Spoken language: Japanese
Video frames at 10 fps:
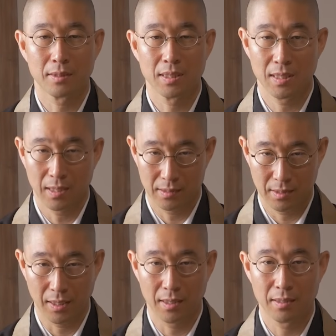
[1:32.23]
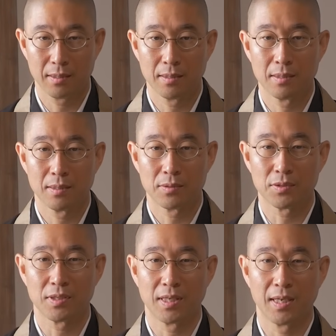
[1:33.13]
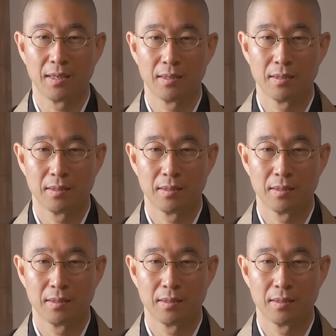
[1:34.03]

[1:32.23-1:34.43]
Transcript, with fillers: 消えてそして、